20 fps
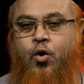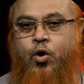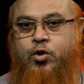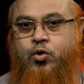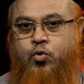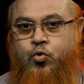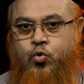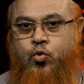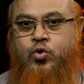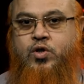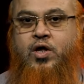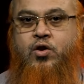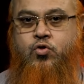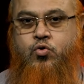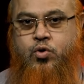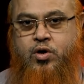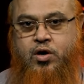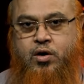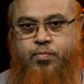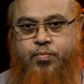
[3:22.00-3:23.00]
অর্থাৎ রুহ তার
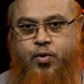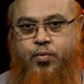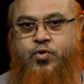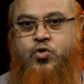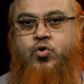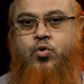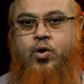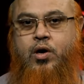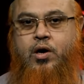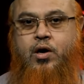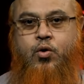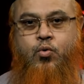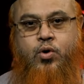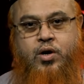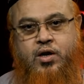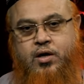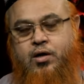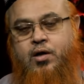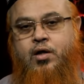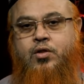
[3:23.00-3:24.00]
শরীরে প্রবেশ করানো
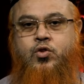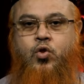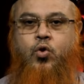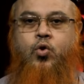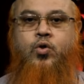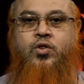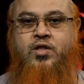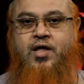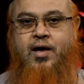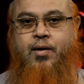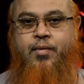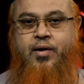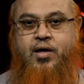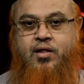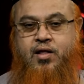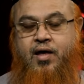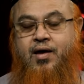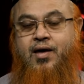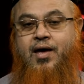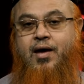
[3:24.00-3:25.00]
হয়নি তখন
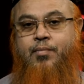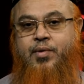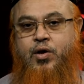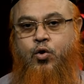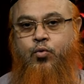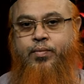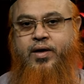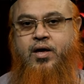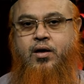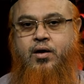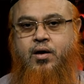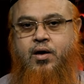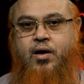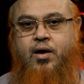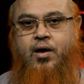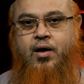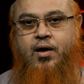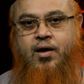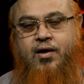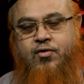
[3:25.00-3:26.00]
থেকে আমি নবী
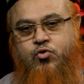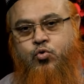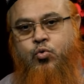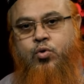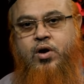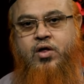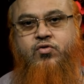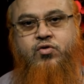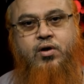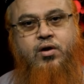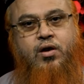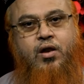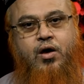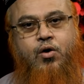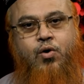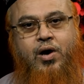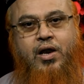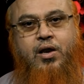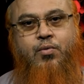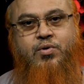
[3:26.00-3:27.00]
রাসুল্লাহ সাল
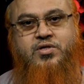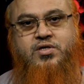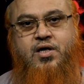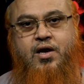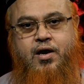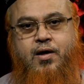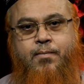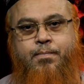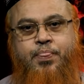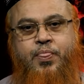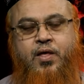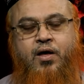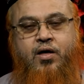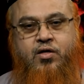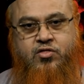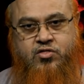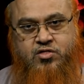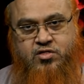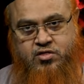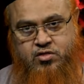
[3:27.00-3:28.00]
আলী ওয়াসাল্লাম
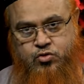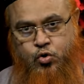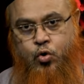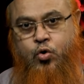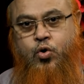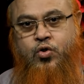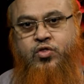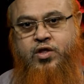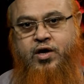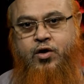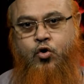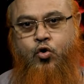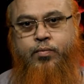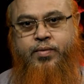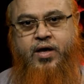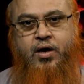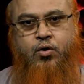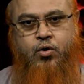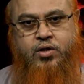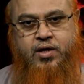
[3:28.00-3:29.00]
তখন থেকে নবী
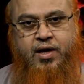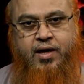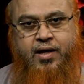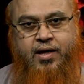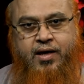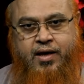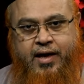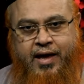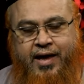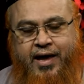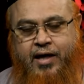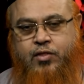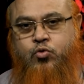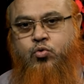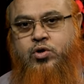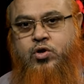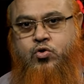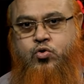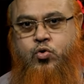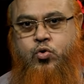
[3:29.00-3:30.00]
কথা
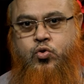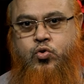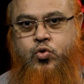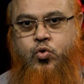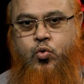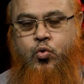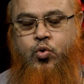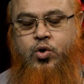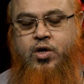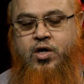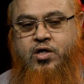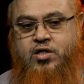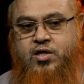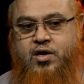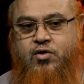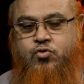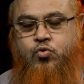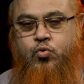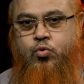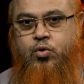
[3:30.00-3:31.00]
এতটা সত্য যে
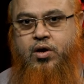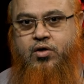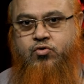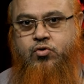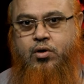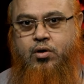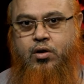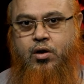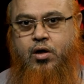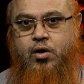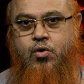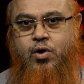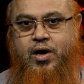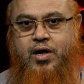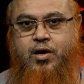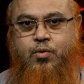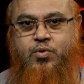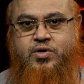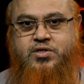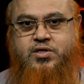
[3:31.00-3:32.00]
রাসুল্লাহ সাল
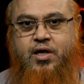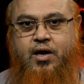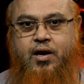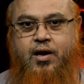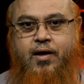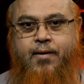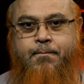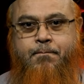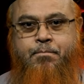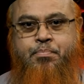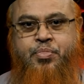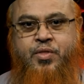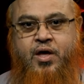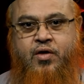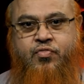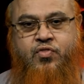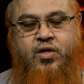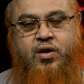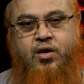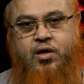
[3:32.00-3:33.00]
আলী ওয়াসাল্লাম
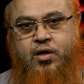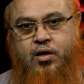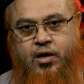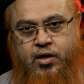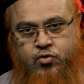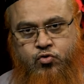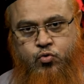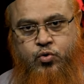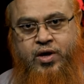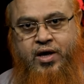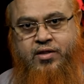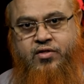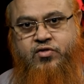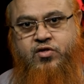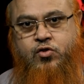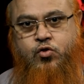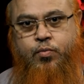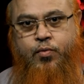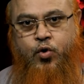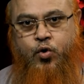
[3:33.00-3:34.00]
তিনি এই সহি হাদিসে
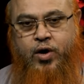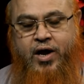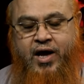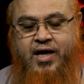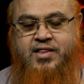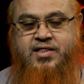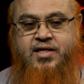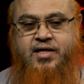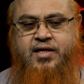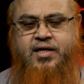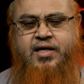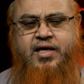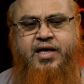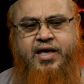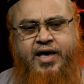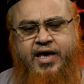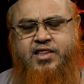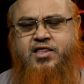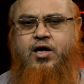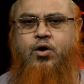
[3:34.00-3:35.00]
তো বর্ণনা আছেই
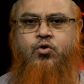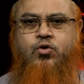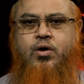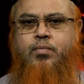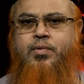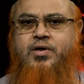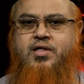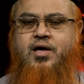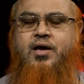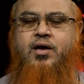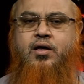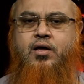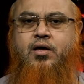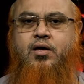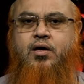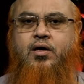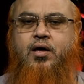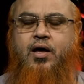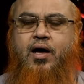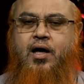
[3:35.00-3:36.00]
এছাড়াও তো আমরা জানি
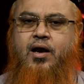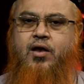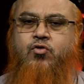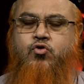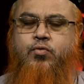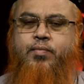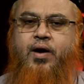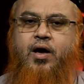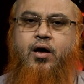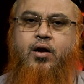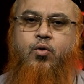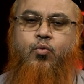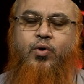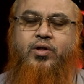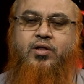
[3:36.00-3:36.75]
আল্লাহ সুবহানুয়া